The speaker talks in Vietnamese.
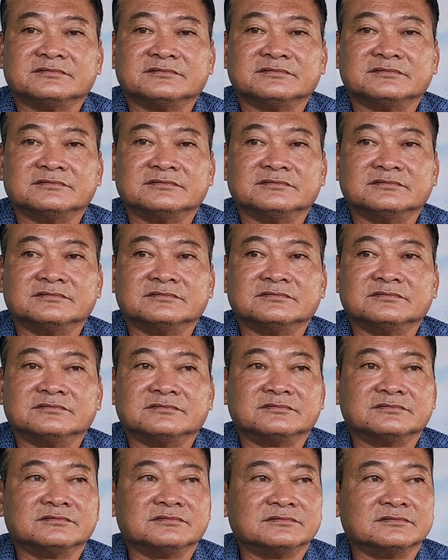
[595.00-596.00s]
ở cùng con gái
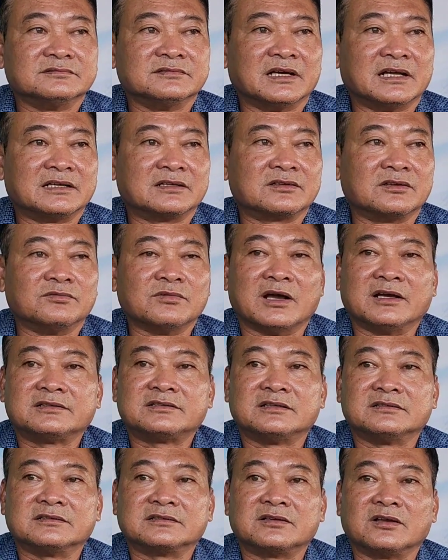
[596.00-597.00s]
anh? Anh cũng ở
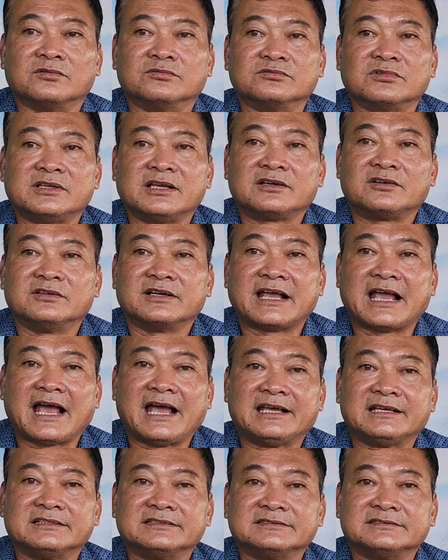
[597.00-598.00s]
cùng với con
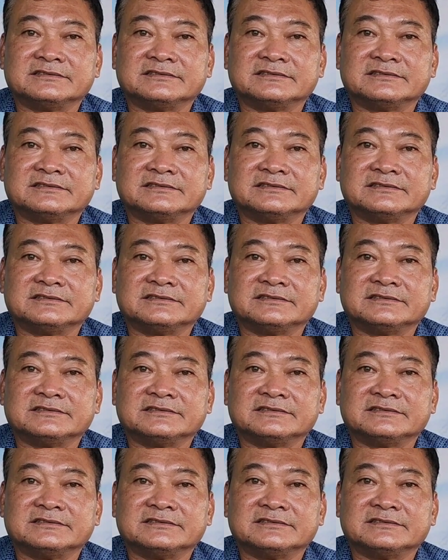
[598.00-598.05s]
gái.